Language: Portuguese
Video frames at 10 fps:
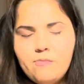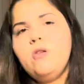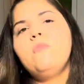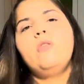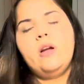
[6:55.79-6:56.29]

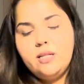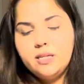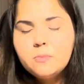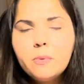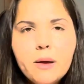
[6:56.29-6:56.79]
Porque eu moro aqui
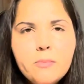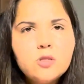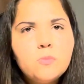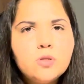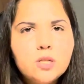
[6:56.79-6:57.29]
na Espanha, meu
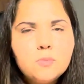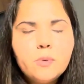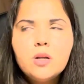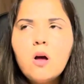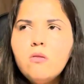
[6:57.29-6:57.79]
esposo é
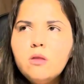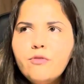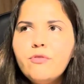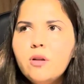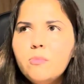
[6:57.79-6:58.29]
espanhol, tenho
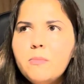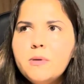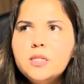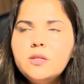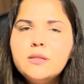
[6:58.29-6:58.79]
um filho
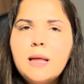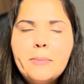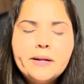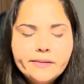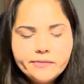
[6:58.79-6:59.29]
bebezinho que tá
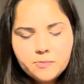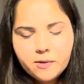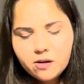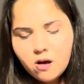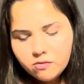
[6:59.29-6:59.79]
aprendendo
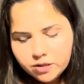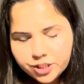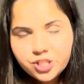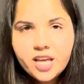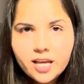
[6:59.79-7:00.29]
espanhol, a
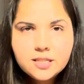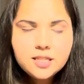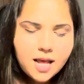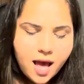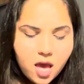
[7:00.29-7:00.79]
gente tem que
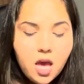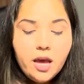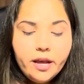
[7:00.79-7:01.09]
ensinar.